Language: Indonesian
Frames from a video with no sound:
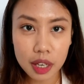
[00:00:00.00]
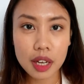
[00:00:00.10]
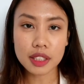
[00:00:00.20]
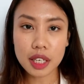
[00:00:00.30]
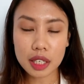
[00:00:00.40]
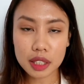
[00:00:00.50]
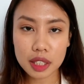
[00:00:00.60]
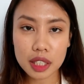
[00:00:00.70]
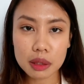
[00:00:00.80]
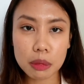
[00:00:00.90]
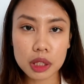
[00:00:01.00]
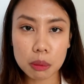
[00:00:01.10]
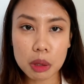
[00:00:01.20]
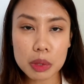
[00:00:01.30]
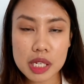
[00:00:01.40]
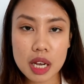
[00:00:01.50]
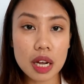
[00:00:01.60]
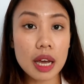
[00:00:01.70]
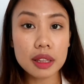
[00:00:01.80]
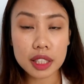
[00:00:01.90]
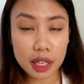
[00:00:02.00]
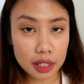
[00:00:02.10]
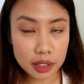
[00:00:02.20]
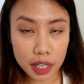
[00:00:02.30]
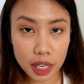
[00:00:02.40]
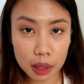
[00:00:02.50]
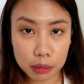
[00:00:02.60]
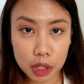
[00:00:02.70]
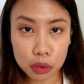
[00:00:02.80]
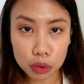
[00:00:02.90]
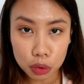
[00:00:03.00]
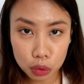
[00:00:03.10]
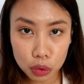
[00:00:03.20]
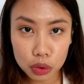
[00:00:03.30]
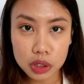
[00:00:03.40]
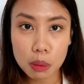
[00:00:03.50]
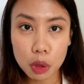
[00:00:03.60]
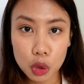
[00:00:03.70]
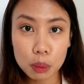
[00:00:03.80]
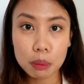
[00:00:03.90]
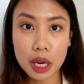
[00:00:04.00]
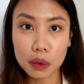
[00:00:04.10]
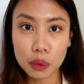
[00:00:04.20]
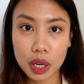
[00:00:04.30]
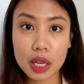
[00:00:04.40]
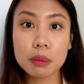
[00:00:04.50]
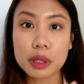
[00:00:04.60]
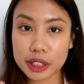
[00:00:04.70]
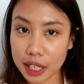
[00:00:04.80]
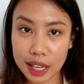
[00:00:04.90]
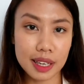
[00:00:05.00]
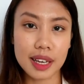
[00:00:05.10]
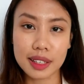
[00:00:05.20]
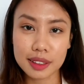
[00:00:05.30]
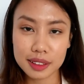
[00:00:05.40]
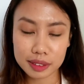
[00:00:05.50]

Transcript: nah jadi teman-teman bisa ganti kaca helmnya dulu sebelum melakukan perjalanan